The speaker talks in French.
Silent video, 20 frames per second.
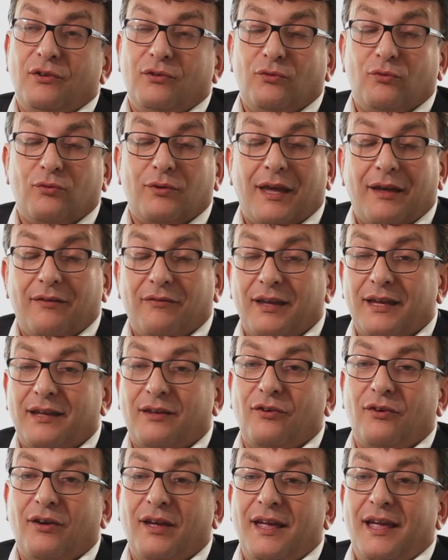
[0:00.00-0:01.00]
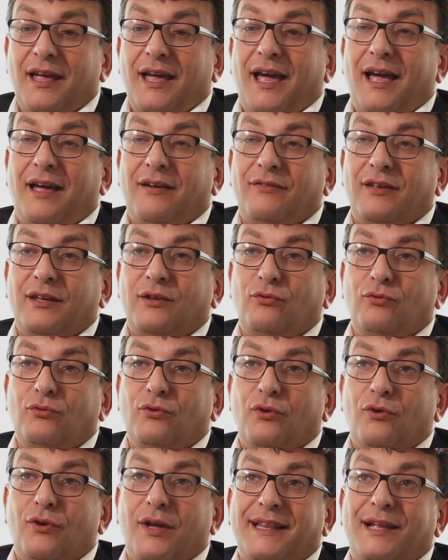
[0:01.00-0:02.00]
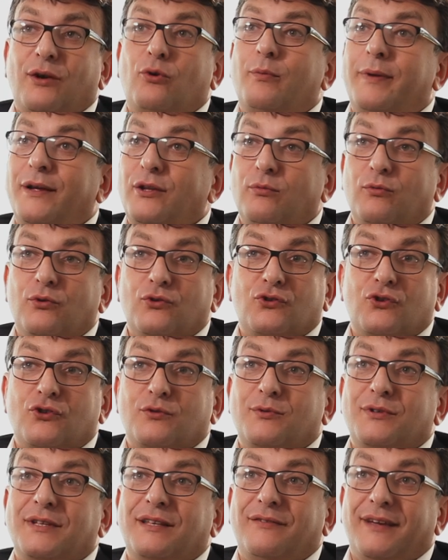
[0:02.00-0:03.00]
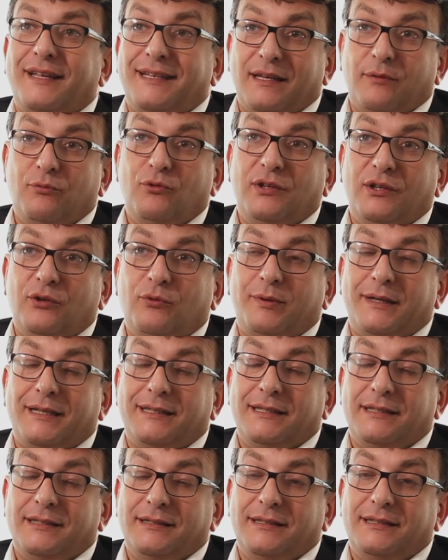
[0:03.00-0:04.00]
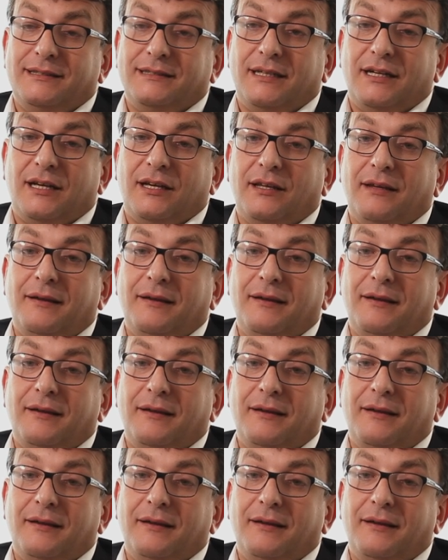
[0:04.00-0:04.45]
donc avec, euh, avec un accompagnement au changement qui va être amené auprès des, salariés.